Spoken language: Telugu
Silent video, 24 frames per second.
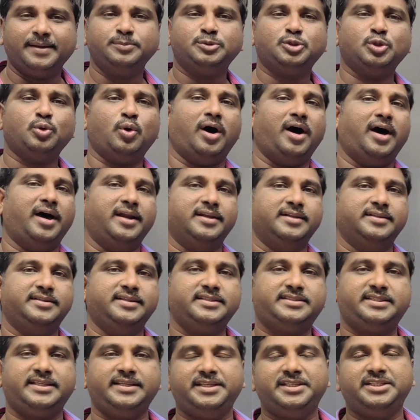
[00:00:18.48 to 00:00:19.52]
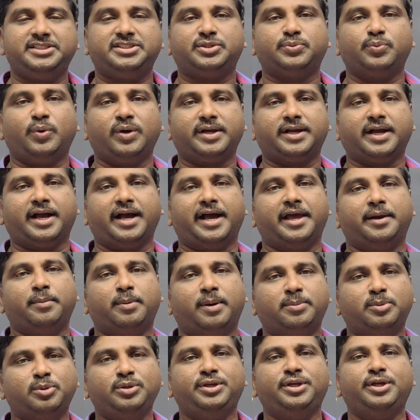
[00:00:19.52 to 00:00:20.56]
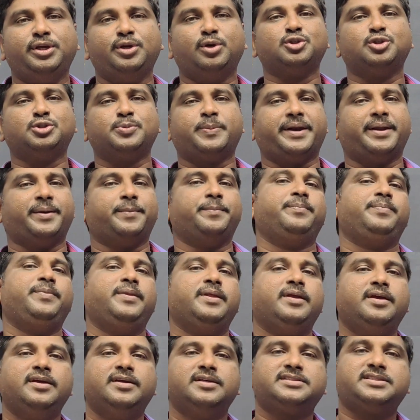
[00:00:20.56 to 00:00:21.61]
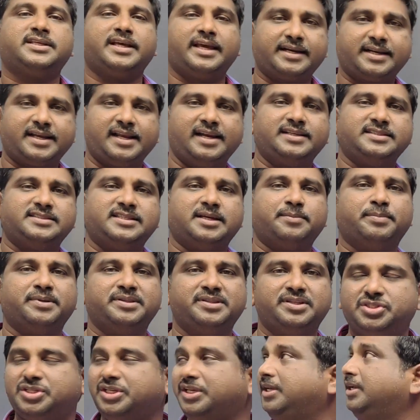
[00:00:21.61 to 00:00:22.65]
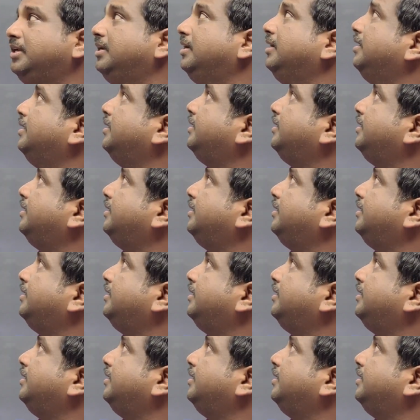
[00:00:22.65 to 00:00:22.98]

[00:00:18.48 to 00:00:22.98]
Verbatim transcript: వెల్కమ్ టు ఆల్ దిస్ ఈజ్ వంక హరిబాబు ఈరోజు మనం సర్కిల్కి సంబంధించి